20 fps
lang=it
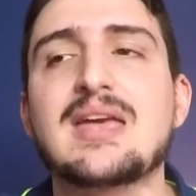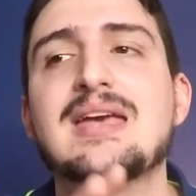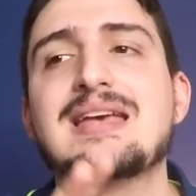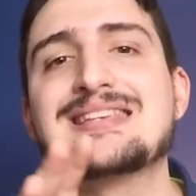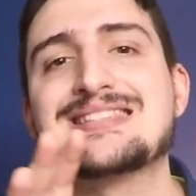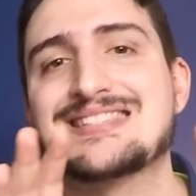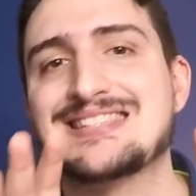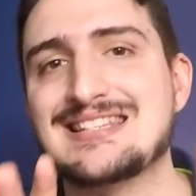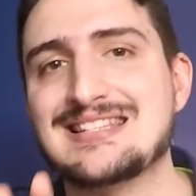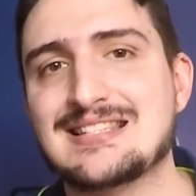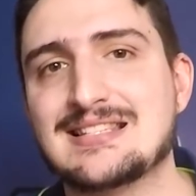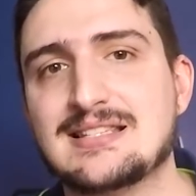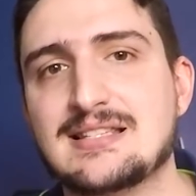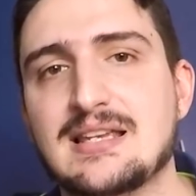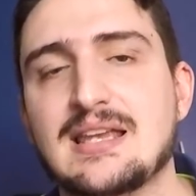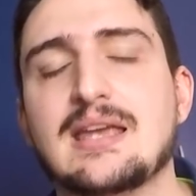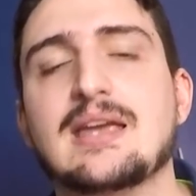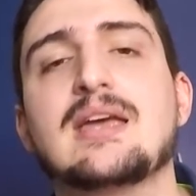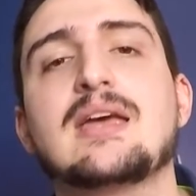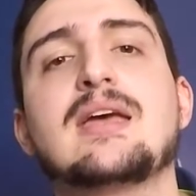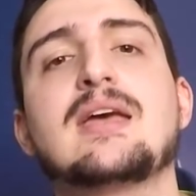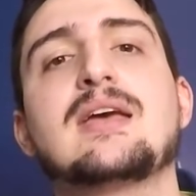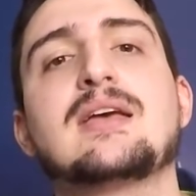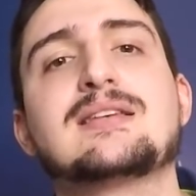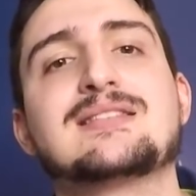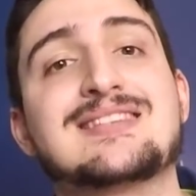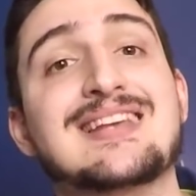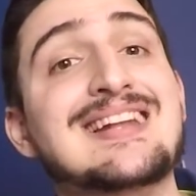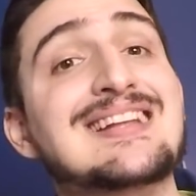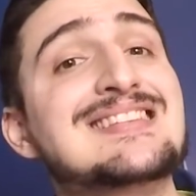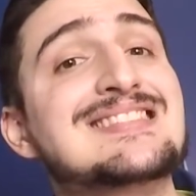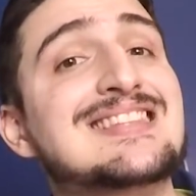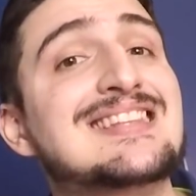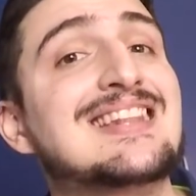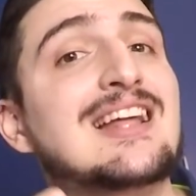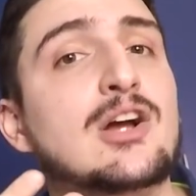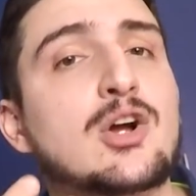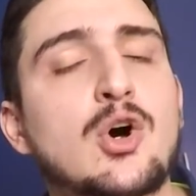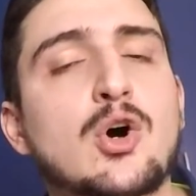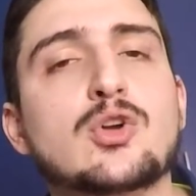Se sì, sareste
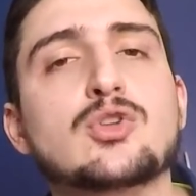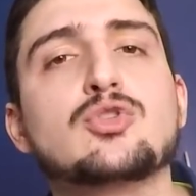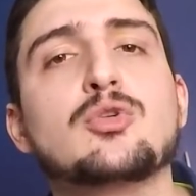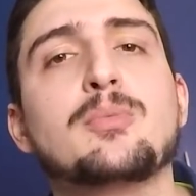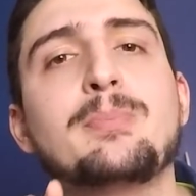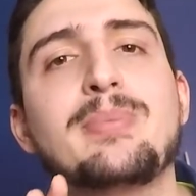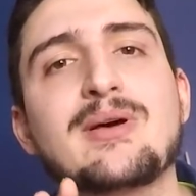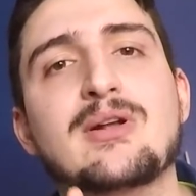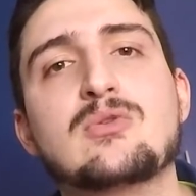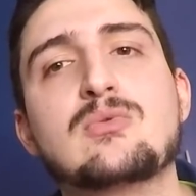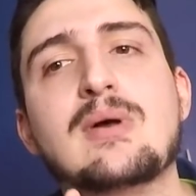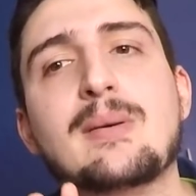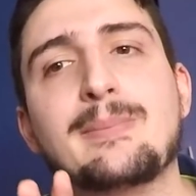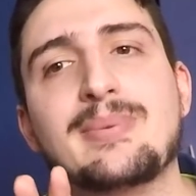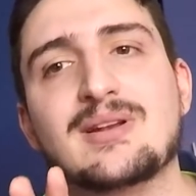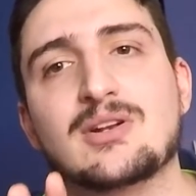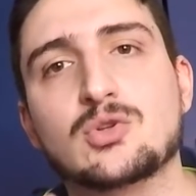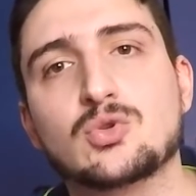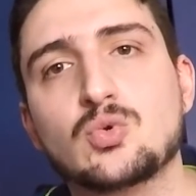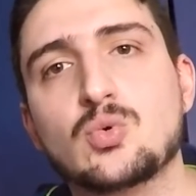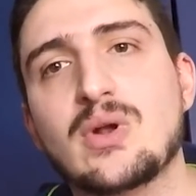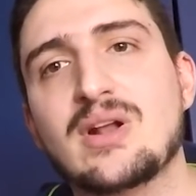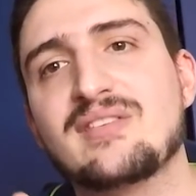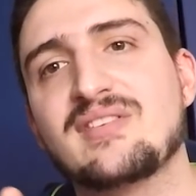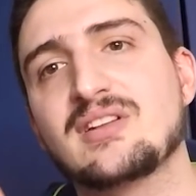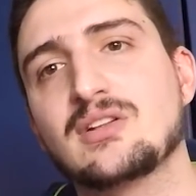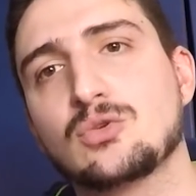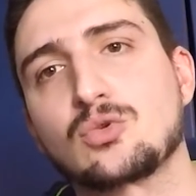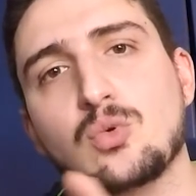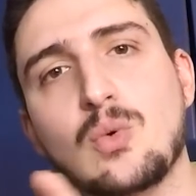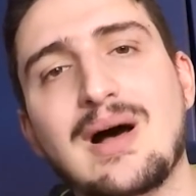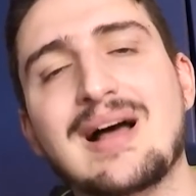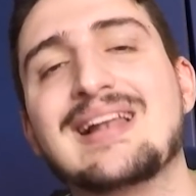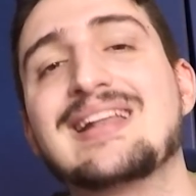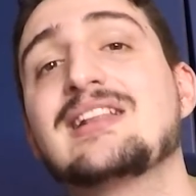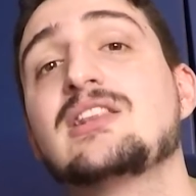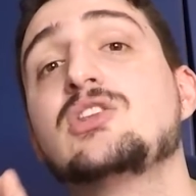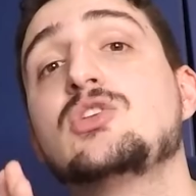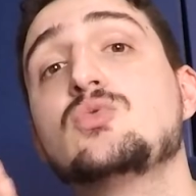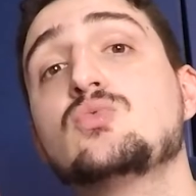d'accordo per un'apertura
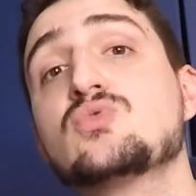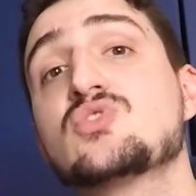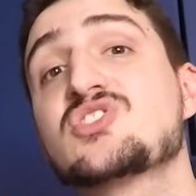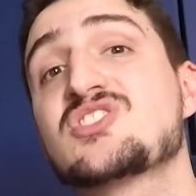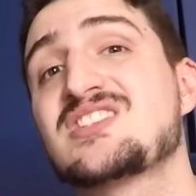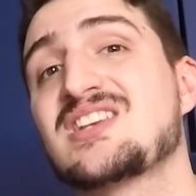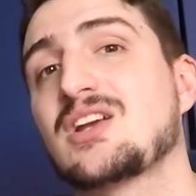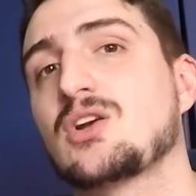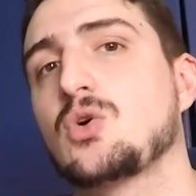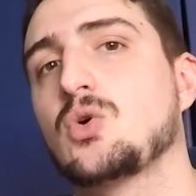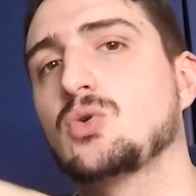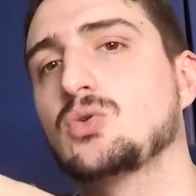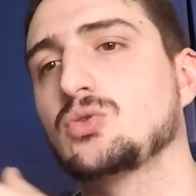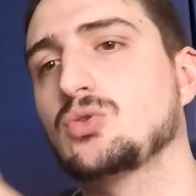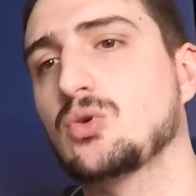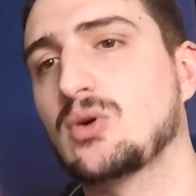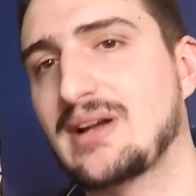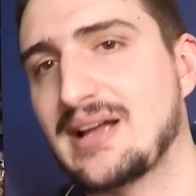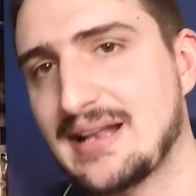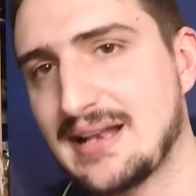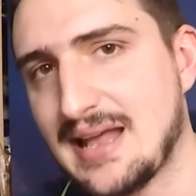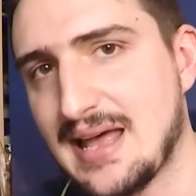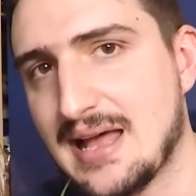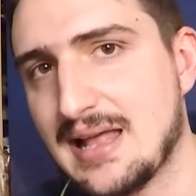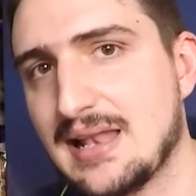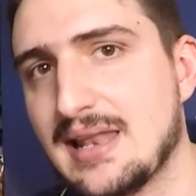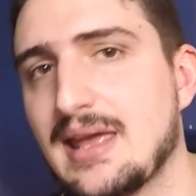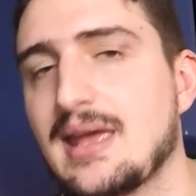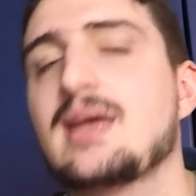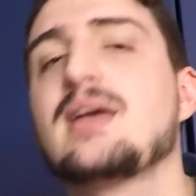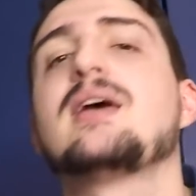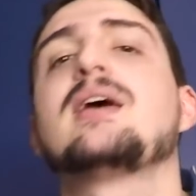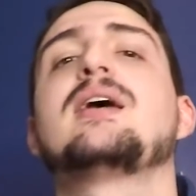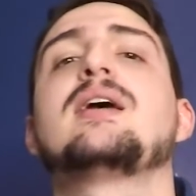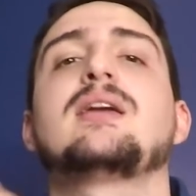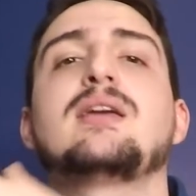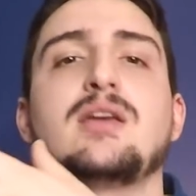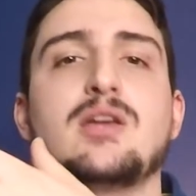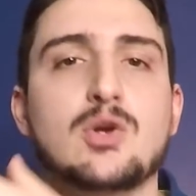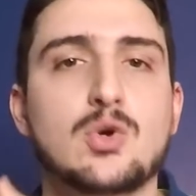eventuale di un secondo canale
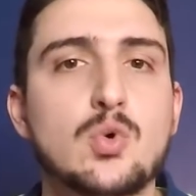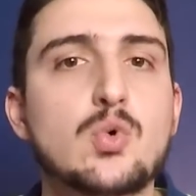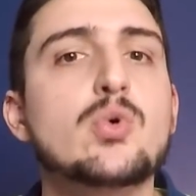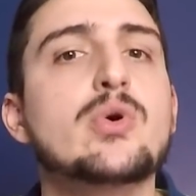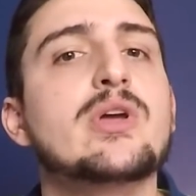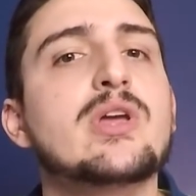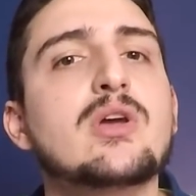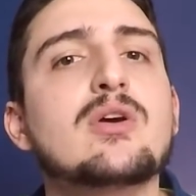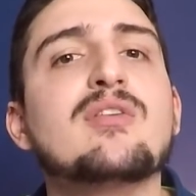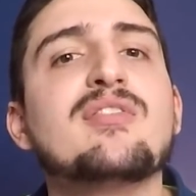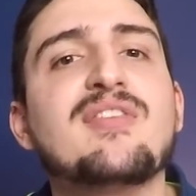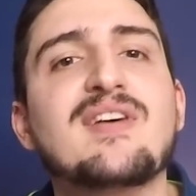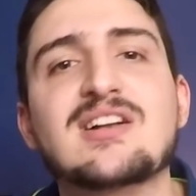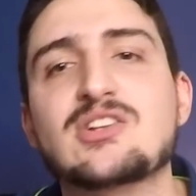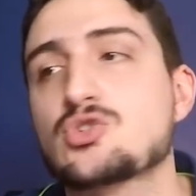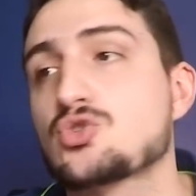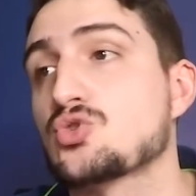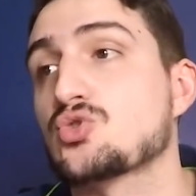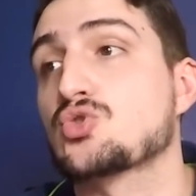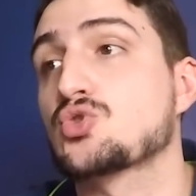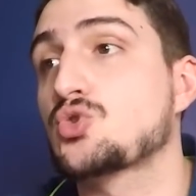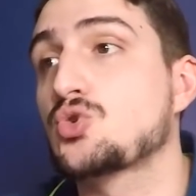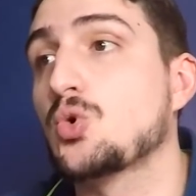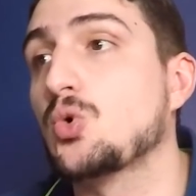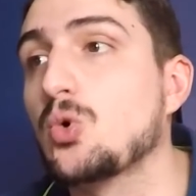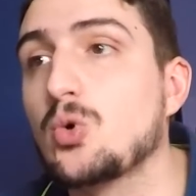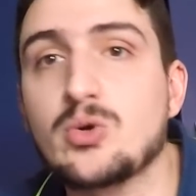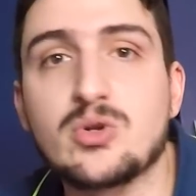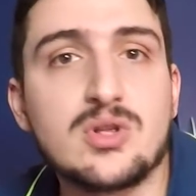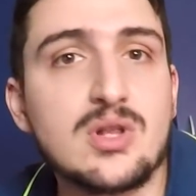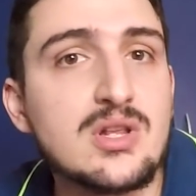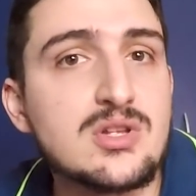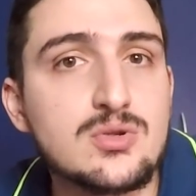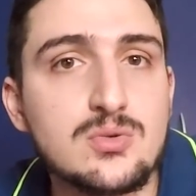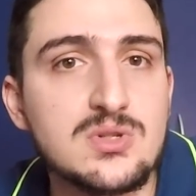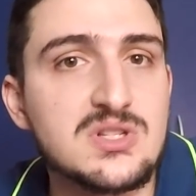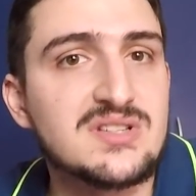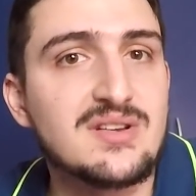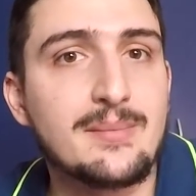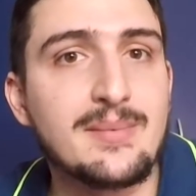in cui io faccio solo ed
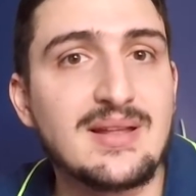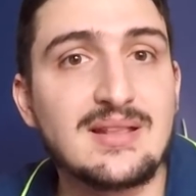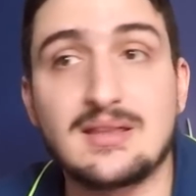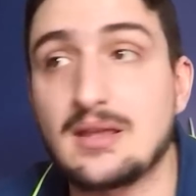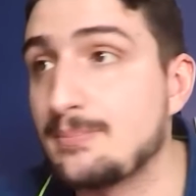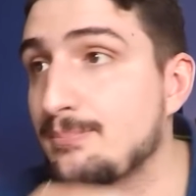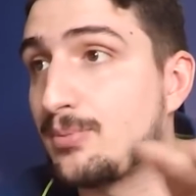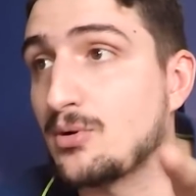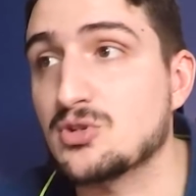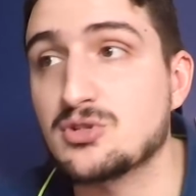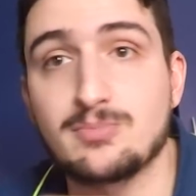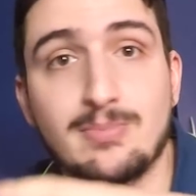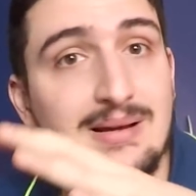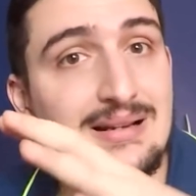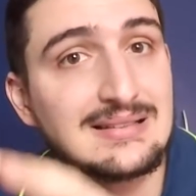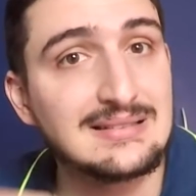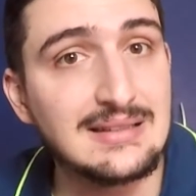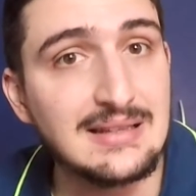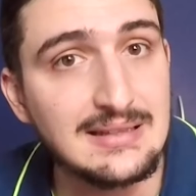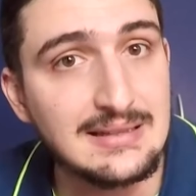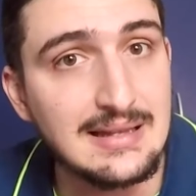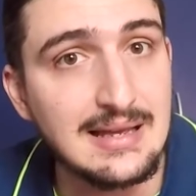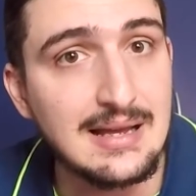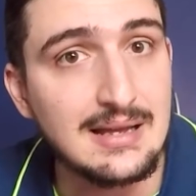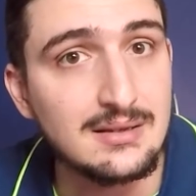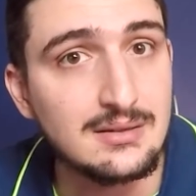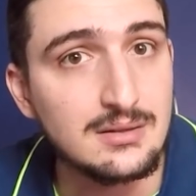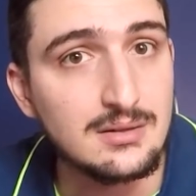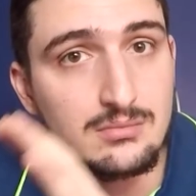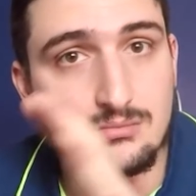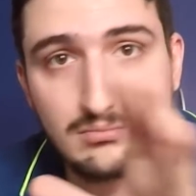esclusivamente i post partita?